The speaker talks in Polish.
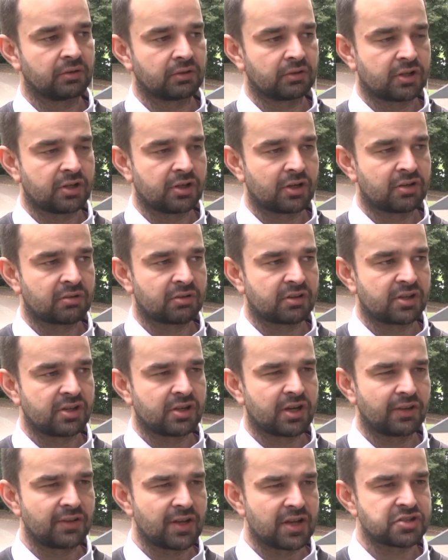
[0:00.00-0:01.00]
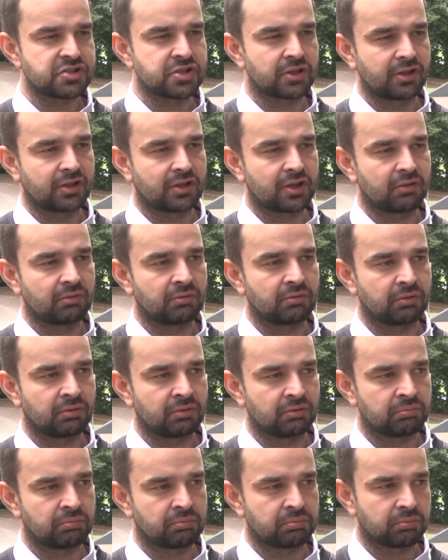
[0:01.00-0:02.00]
Kil, kilkanaście, kilka,
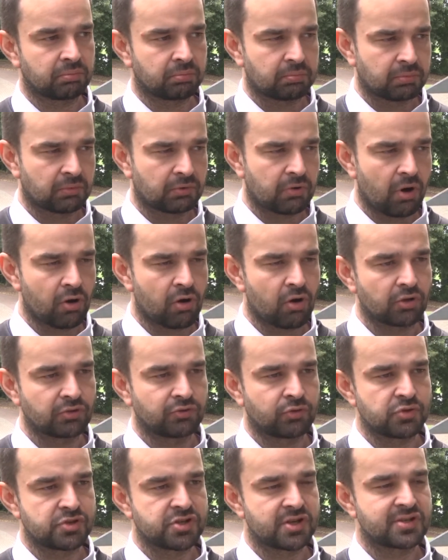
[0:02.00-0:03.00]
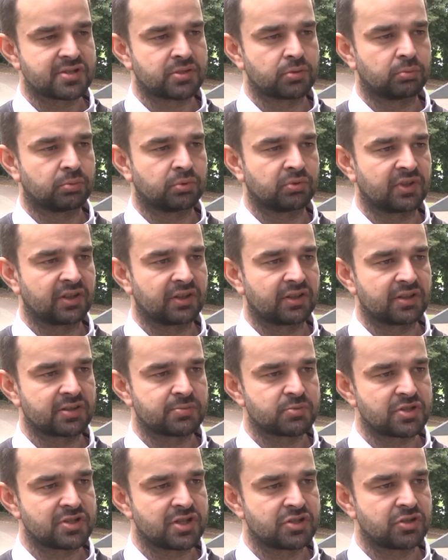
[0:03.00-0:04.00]
około 20 budek
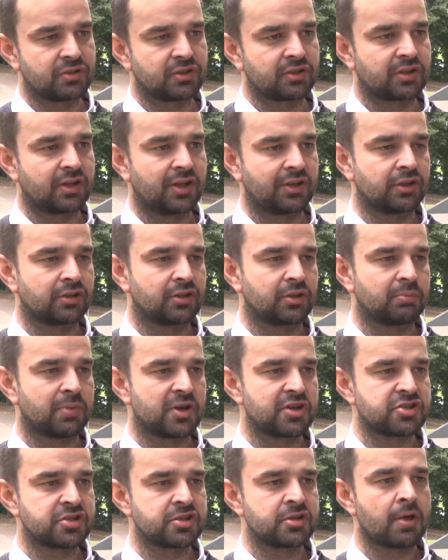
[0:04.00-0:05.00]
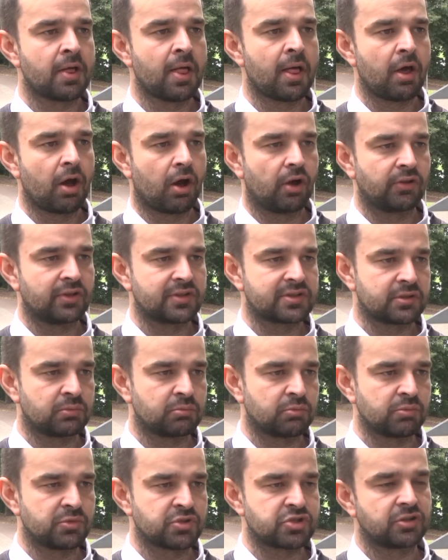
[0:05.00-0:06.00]
jest przeznaczonych dla nietoperzy. One
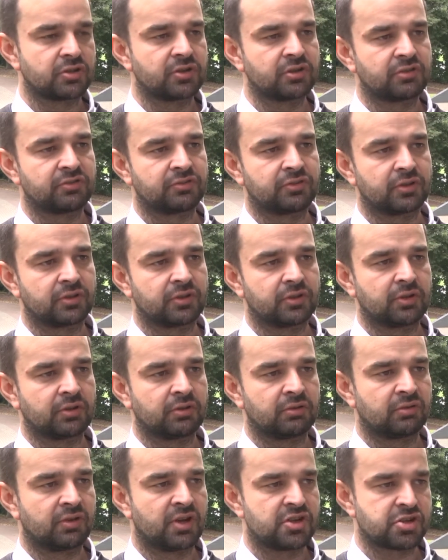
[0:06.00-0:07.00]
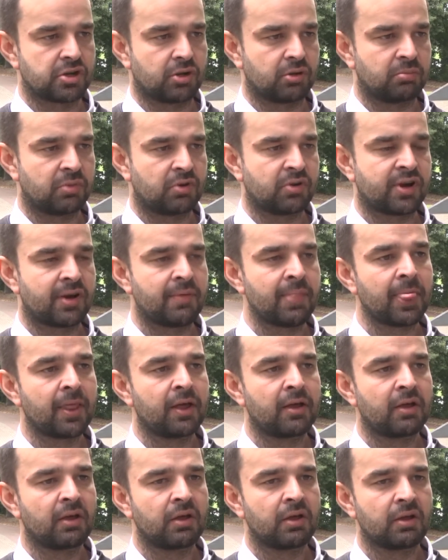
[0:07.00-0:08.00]
są umieszczone w lesie Obora.
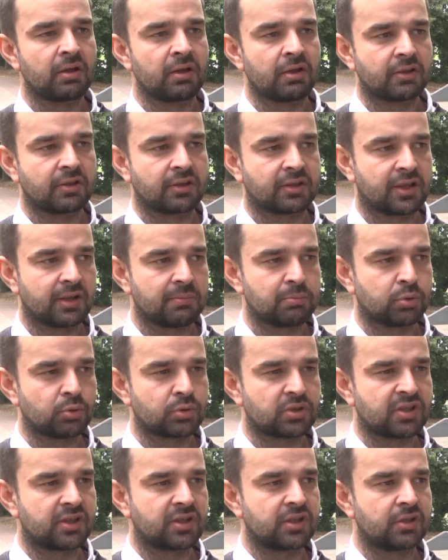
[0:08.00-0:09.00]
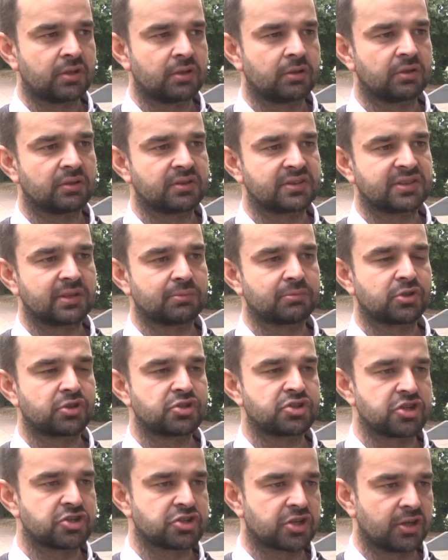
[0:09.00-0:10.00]
Te budki są
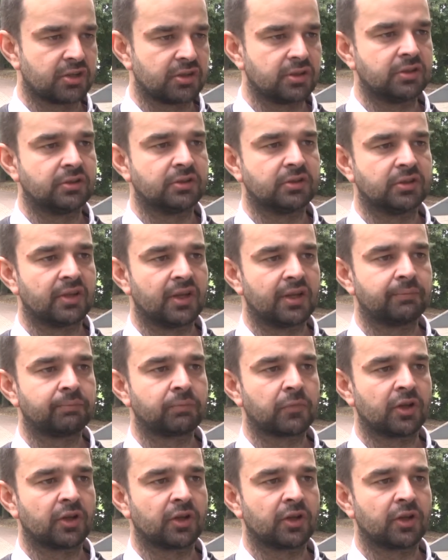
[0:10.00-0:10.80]
troszeczkę inne.